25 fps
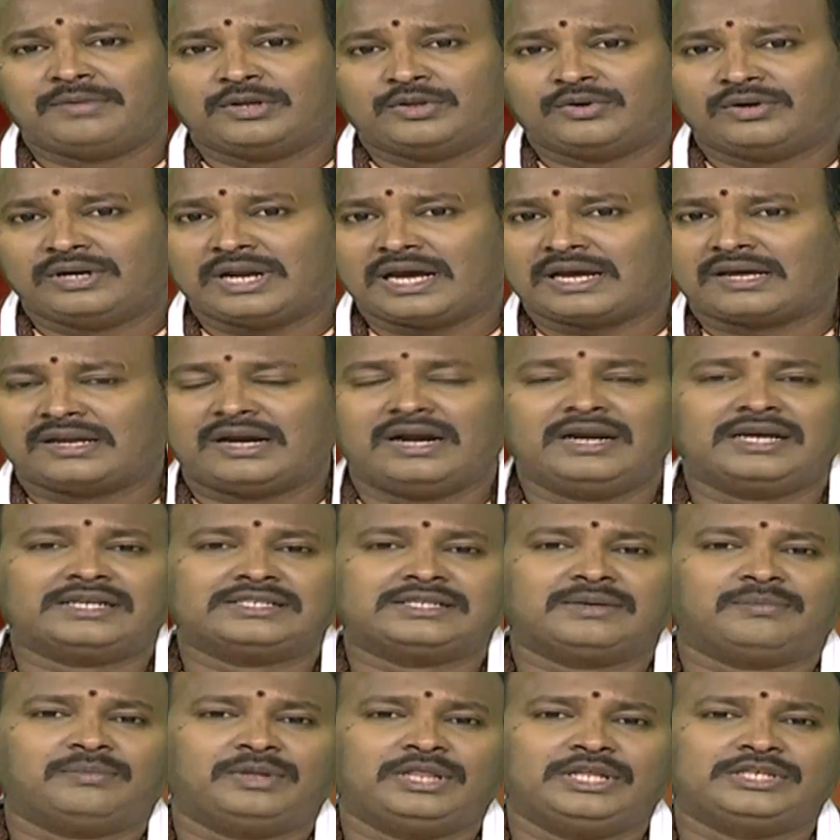మిథున లగ్నానికి
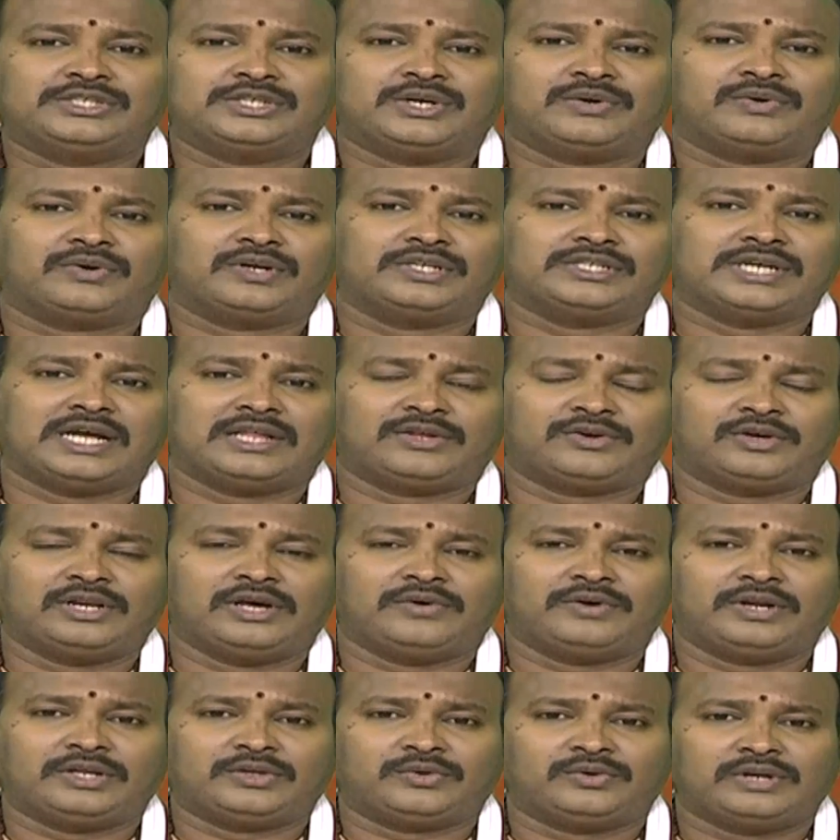సంబంధించినటువంటి జాతకులు
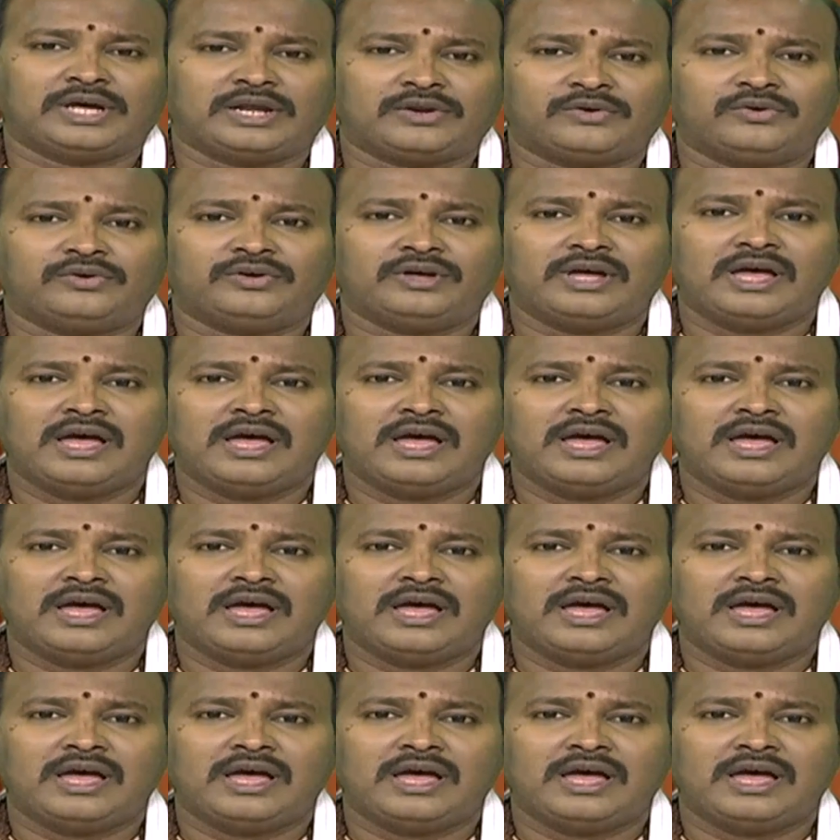ఎవరైతే ఉన్నారో